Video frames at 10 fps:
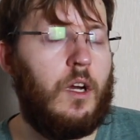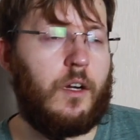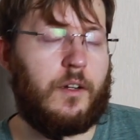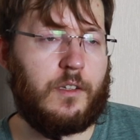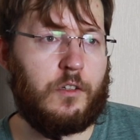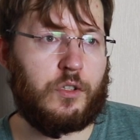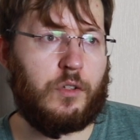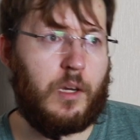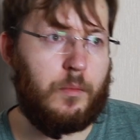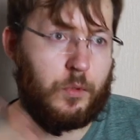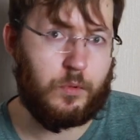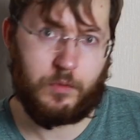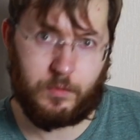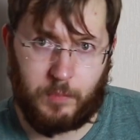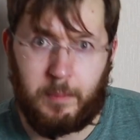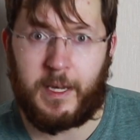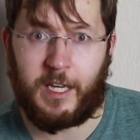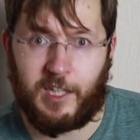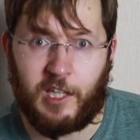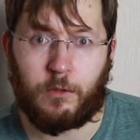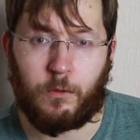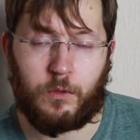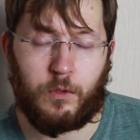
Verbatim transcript: оказалось, что там ну, мебели нету,